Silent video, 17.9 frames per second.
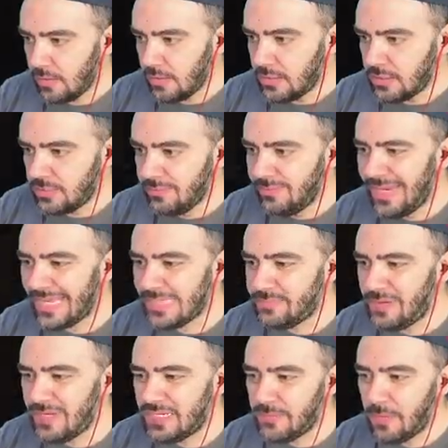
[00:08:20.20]
Şimdi
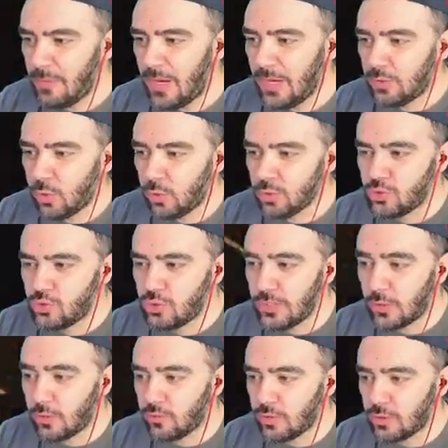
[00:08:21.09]
biraz peşime böyle
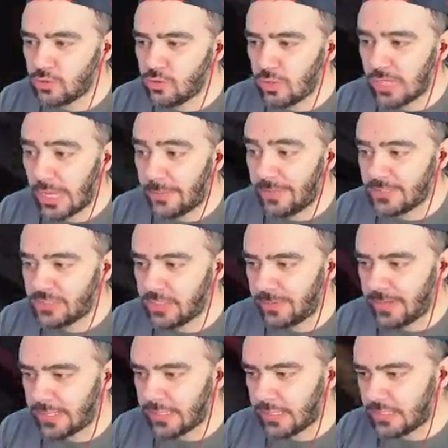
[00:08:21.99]
dolusunlar ondan sonra
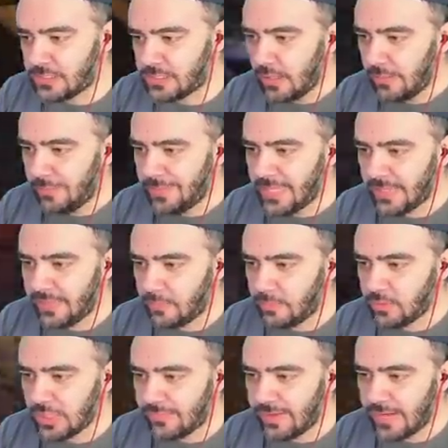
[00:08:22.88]
kapatacağım arkadaşlar. Bir tane
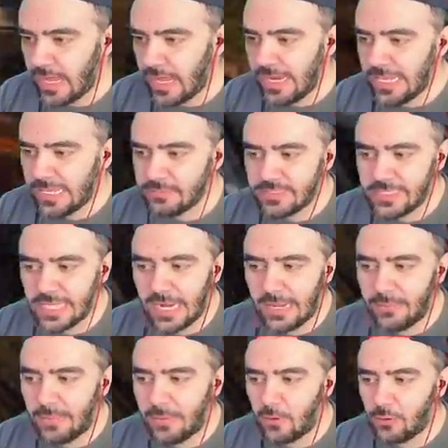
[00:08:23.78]
de burada var. Aleyküm
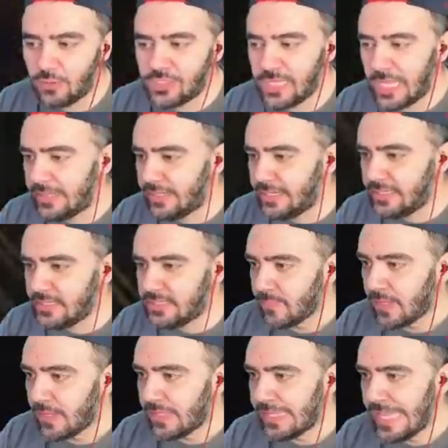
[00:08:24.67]
selam baba hoş
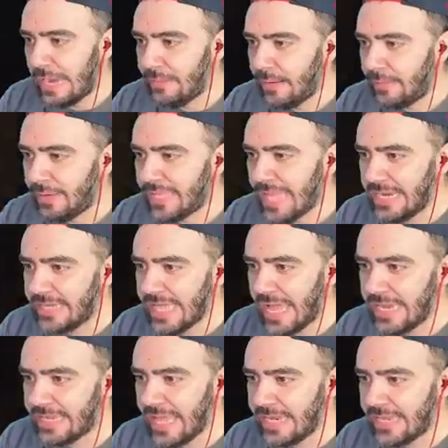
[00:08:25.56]
geldiniz. Gel baba gel
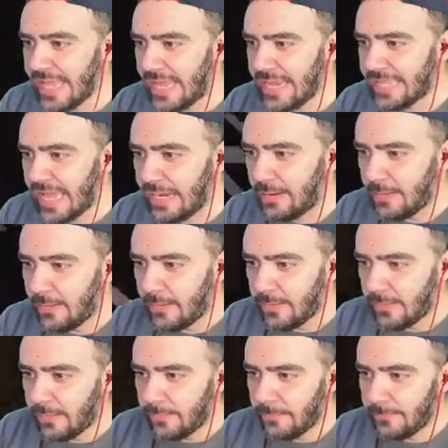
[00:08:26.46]
gel gel gel gel.
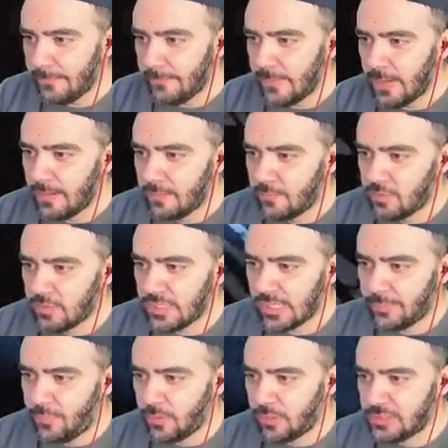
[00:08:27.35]

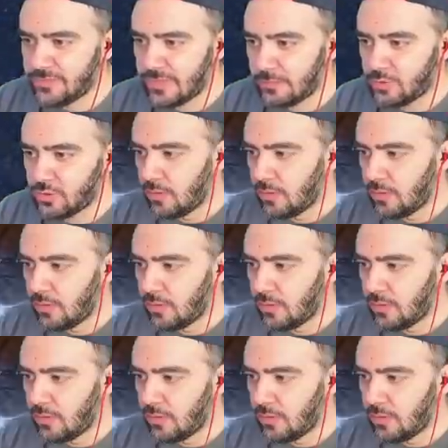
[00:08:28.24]
Burada da polis varmış.